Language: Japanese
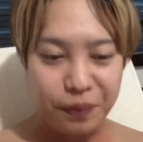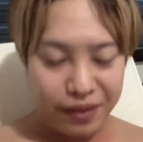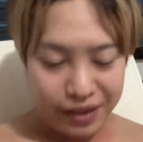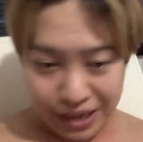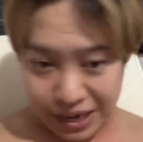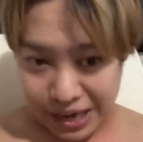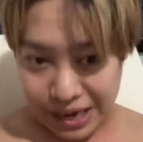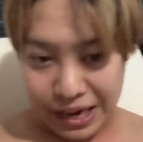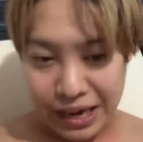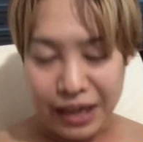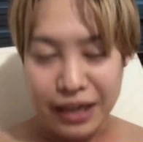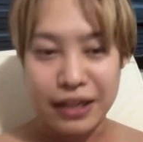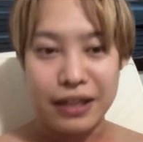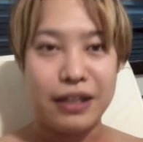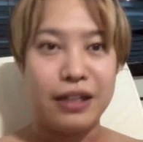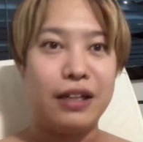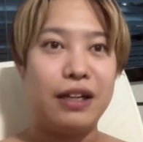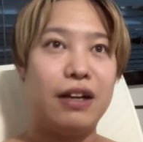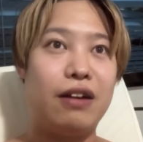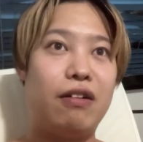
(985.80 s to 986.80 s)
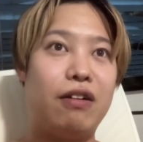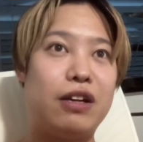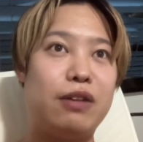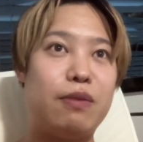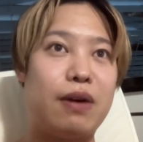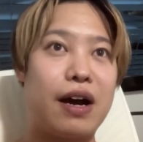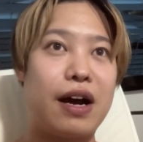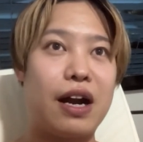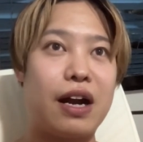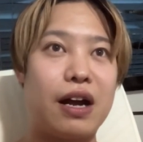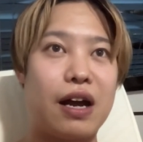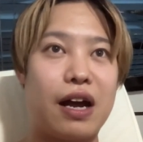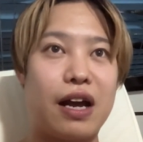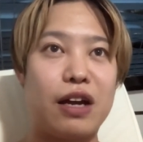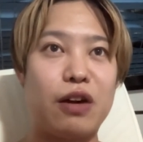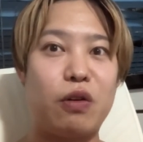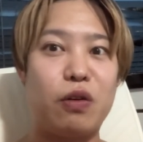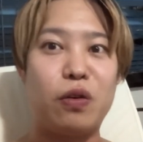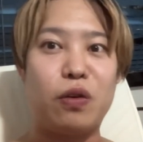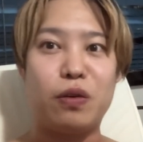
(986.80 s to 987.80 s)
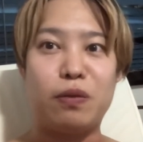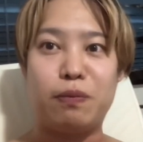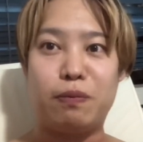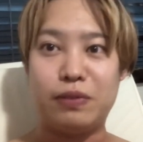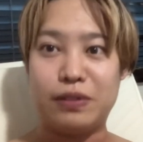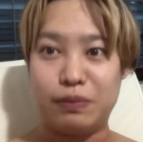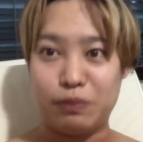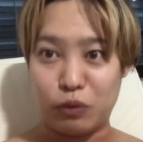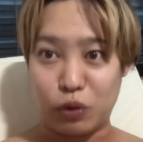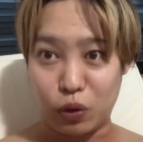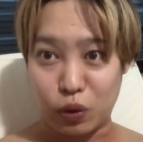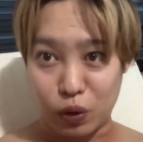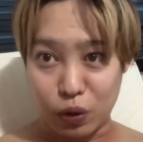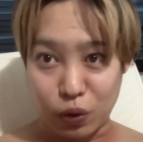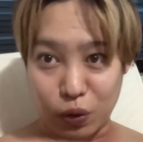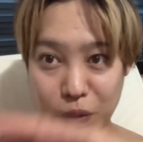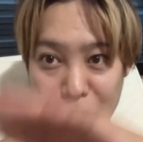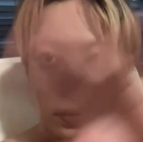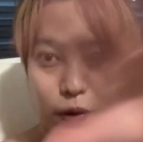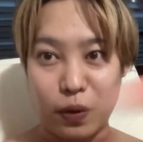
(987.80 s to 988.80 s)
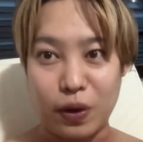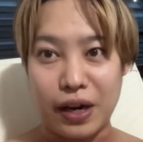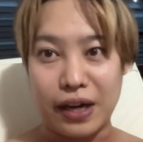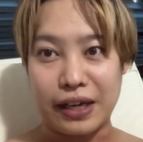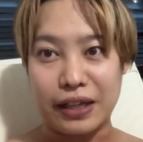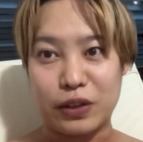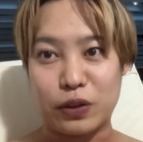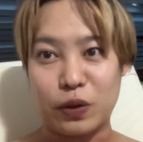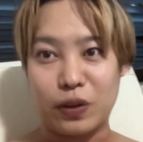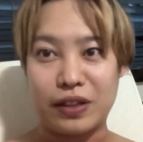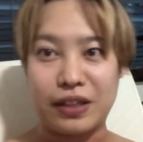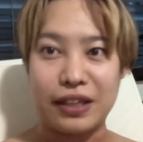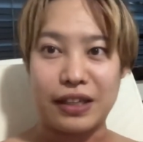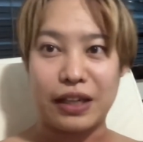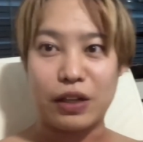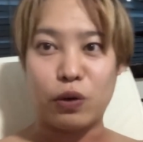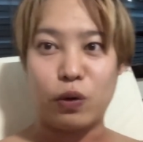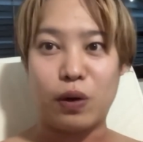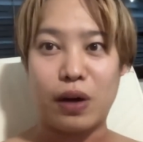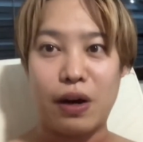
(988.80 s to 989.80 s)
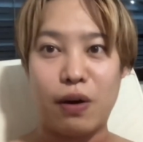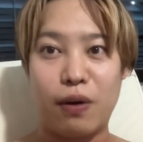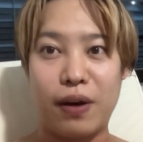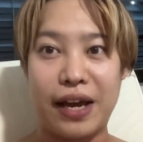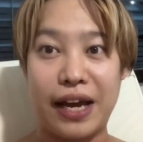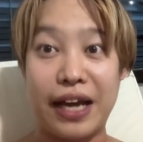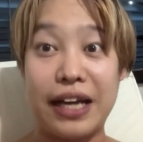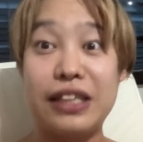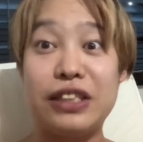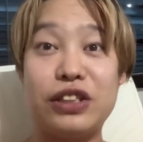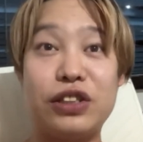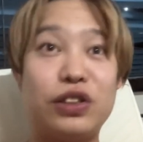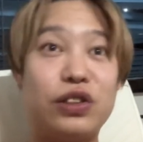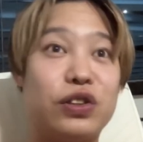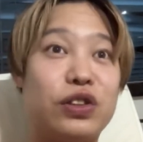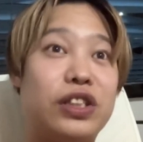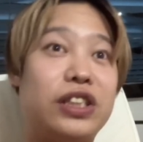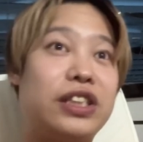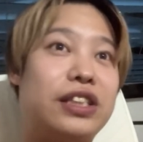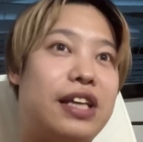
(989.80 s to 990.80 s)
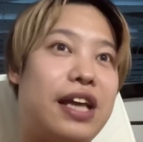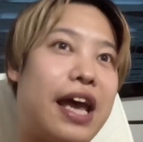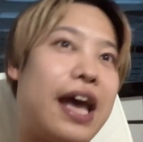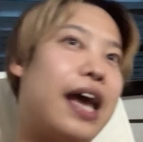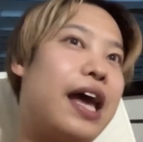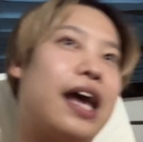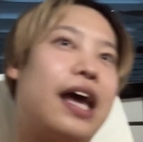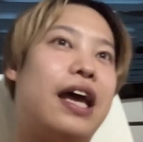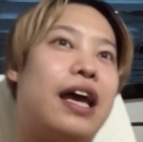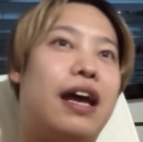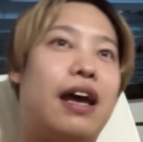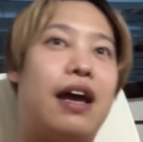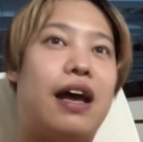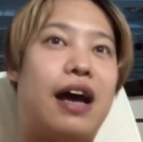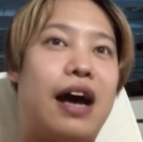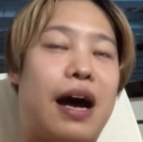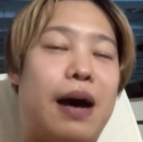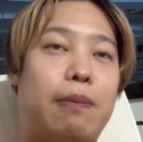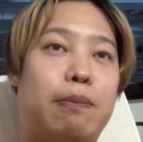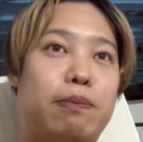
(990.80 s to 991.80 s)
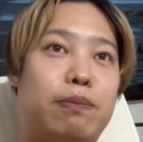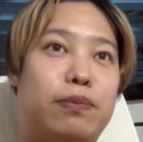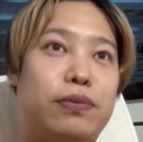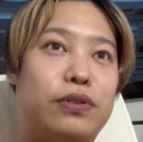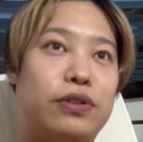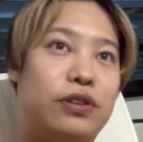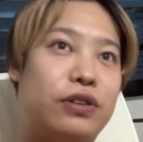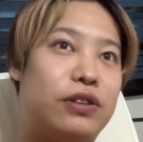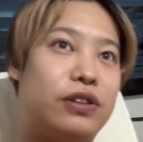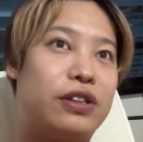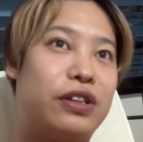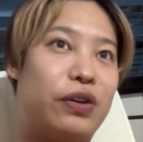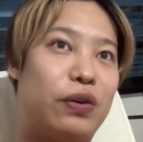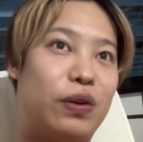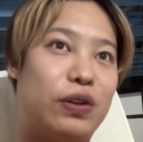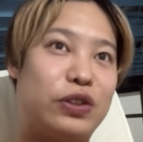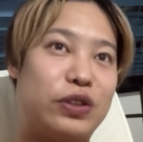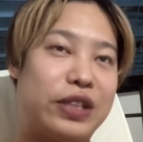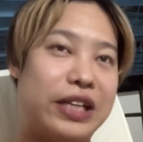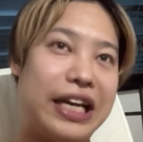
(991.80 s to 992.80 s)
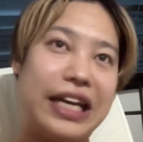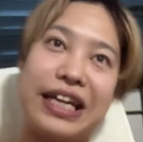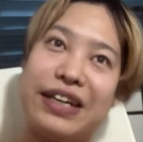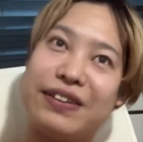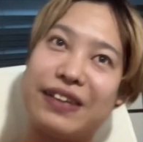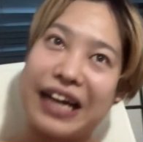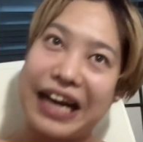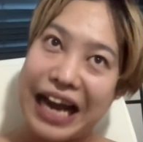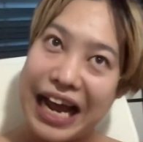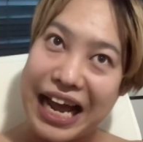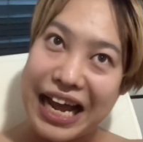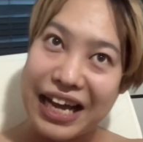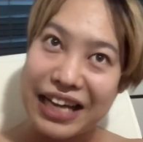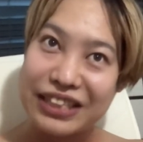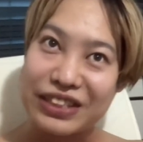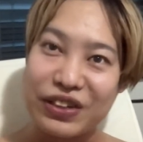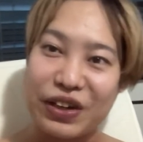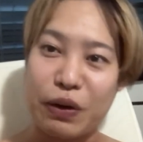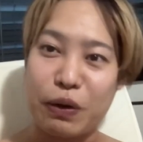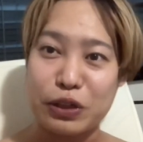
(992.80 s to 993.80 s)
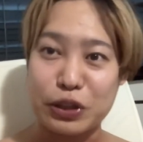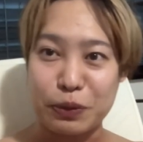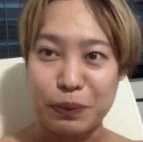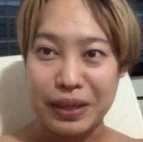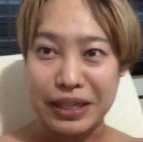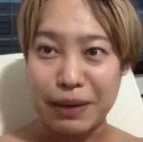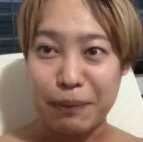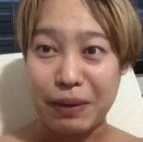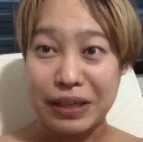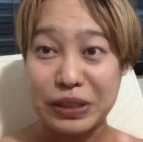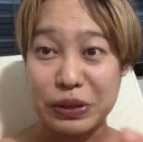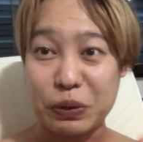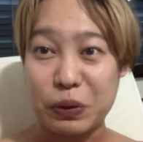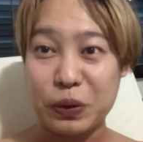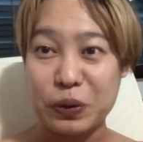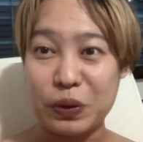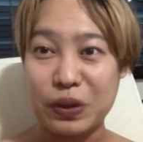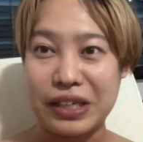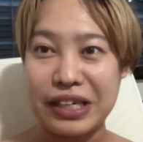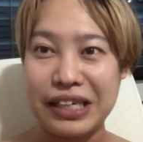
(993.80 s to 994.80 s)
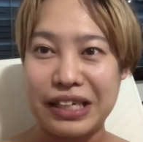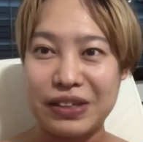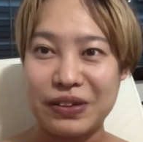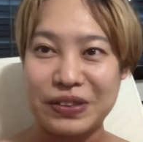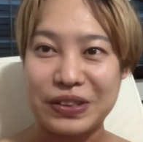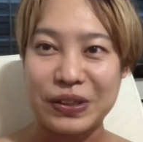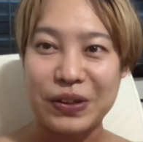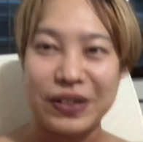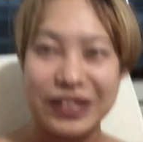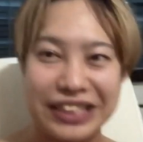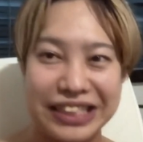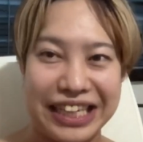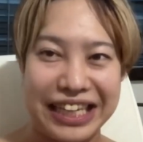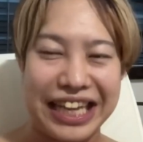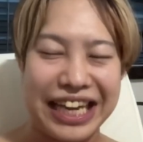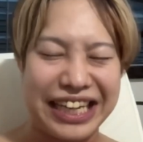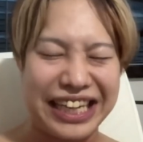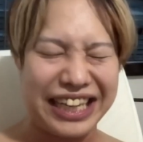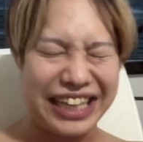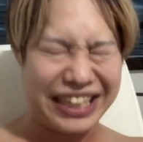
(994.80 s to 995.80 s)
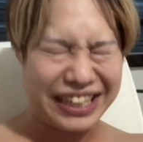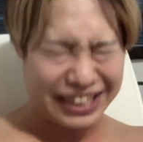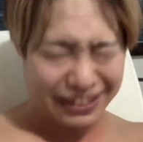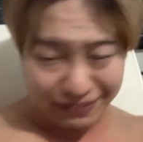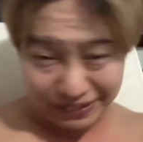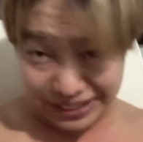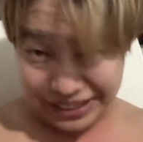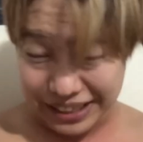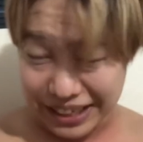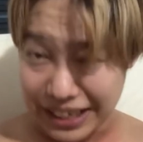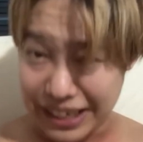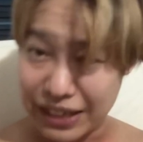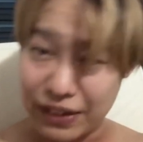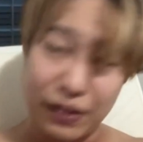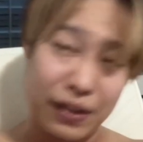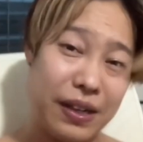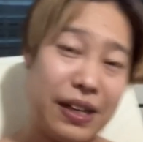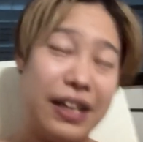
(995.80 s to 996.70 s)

はい。今からこのもうこの4日間撮ってた動画を編集してアップ今日中にできるかなそれこそまたパソコンの機器の調子でできひんかもしれんけど